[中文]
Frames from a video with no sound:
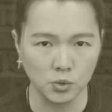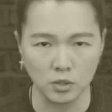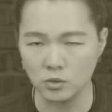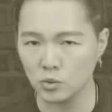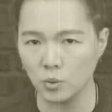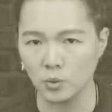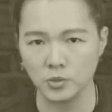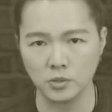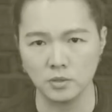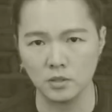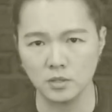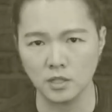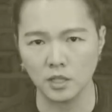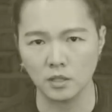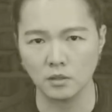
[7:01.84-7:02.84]
全措施
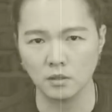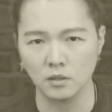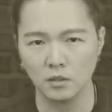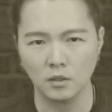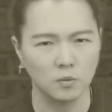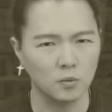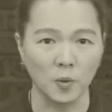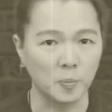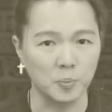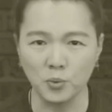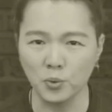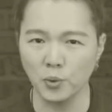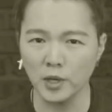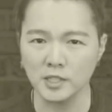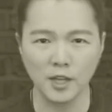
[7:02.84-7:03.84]
之前，我
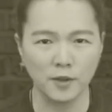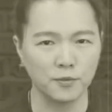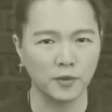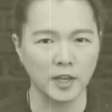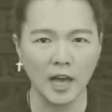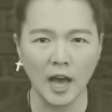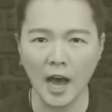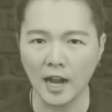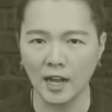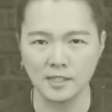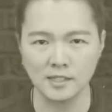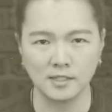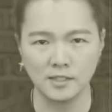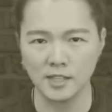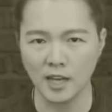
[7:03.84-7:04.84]
不会再飞阿拉斯